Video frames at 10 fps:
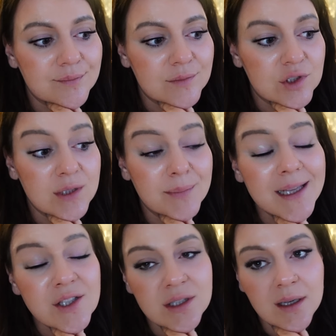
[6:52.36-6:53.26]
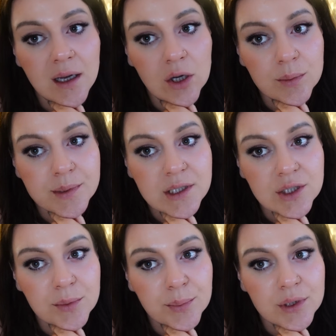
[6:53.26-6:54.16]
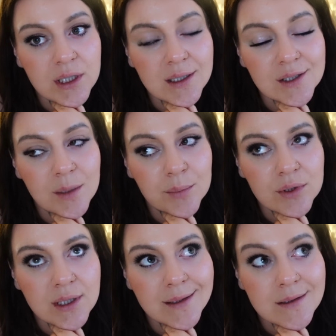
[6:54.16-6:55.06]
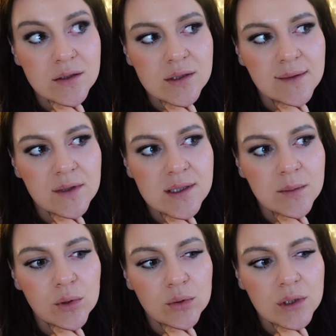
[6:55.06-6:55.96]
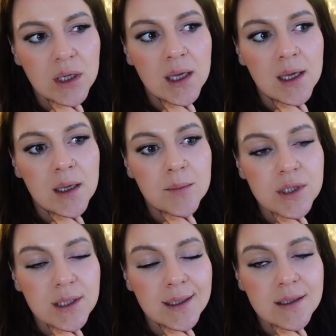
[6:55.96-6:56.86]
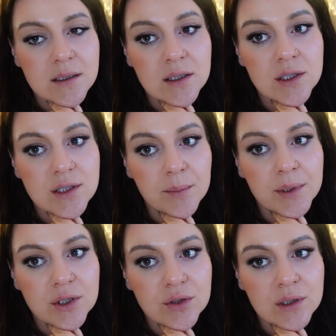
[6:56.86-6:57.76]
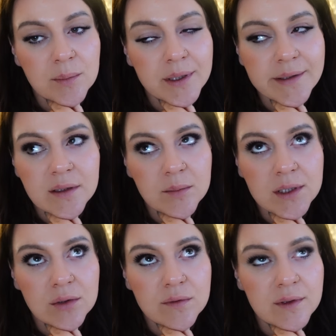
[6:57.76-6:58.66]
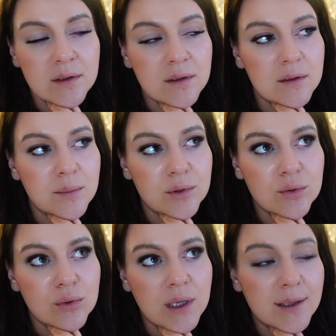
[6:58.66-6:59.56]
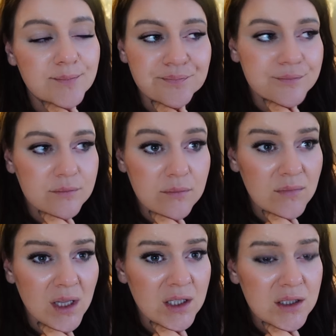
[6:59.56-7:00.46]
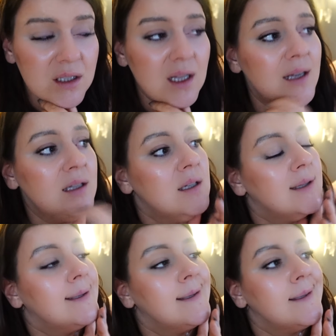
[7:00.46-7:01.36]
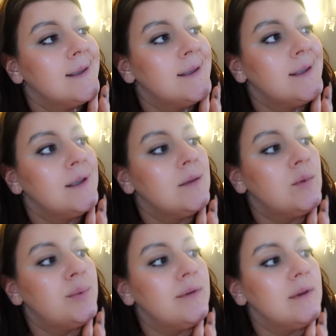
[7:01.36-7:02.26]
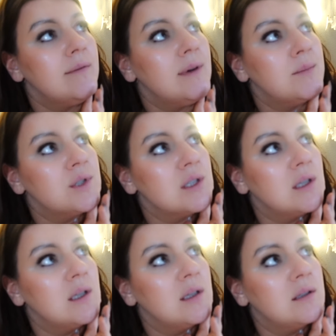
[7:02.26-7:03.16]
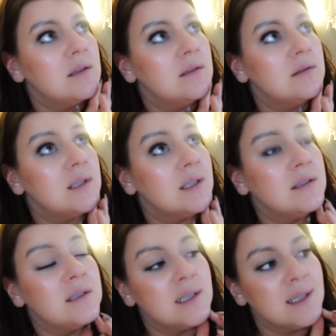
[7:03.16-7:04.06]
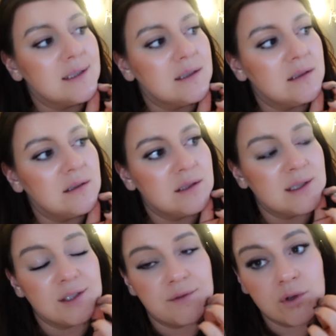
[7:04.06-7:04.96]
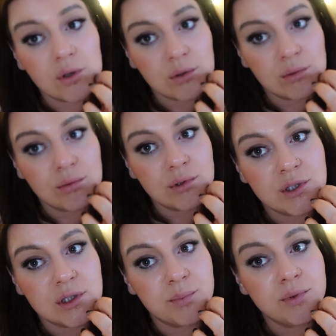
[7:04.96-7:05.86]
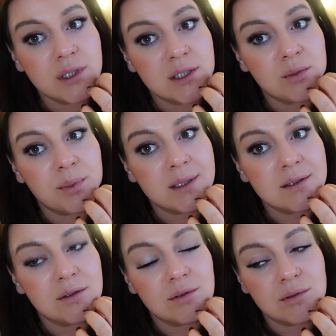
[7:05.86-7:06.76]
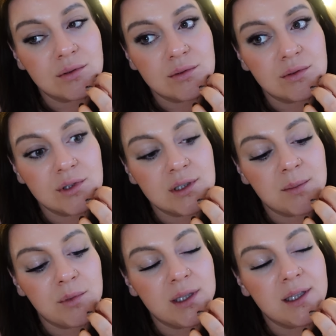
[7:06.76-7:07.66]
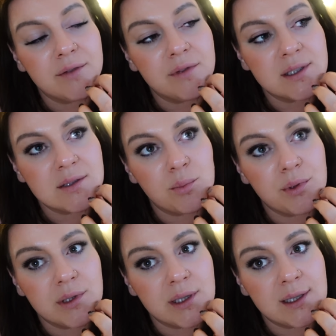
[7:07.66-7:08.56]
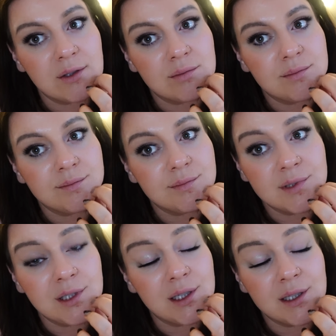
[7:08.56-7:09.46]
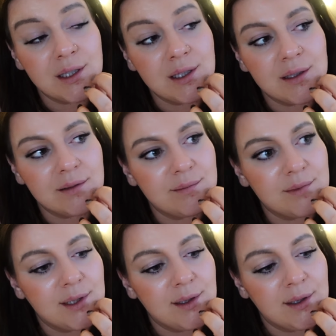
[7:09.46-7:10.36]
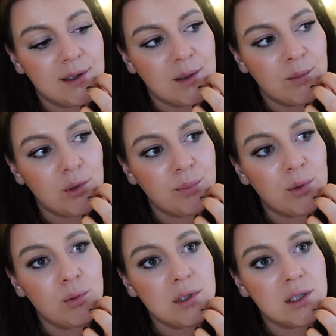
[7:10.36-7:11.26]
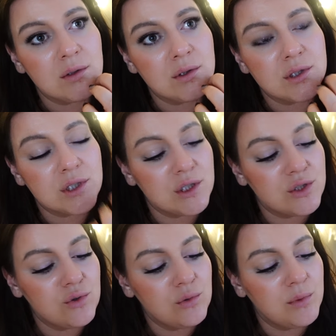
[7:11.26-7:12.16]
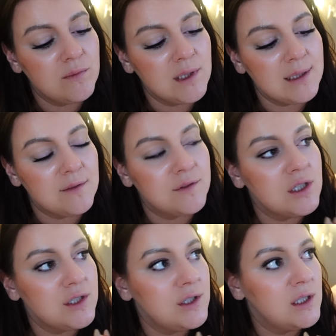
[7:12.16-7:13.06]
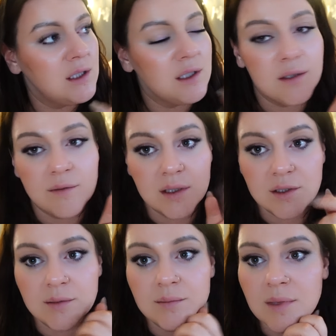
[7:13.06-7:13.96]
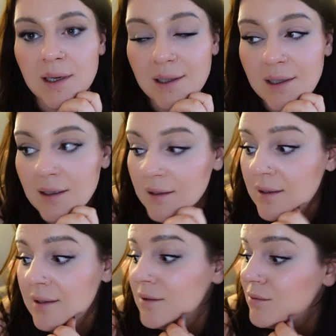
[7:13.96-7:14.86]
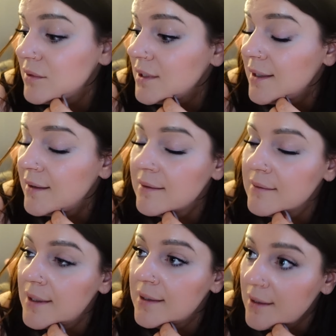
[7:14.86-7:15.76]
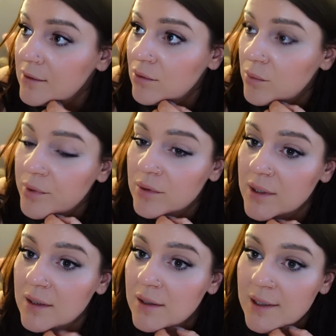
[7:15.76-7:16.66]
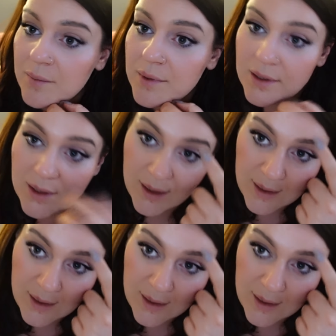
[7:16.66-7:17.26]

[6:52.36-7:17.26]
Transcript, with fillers: czy będzie taka opcja, żeby podjechać tam pod granicę, zostawić samochód przy granicy i iść na pieszo te 500 metrów y, pod górkę i tyle. Bo powiem Wam, że y, taki stres y, stać w korku spóźniać do pracy, to, to, to nie na moje nerwy jest o 5 rano. Nie, nie, nie. Po południe to jest czyściut, bo wyjadę wcześniej i wiecie, ale kurde, na rano o 5 ja nie będę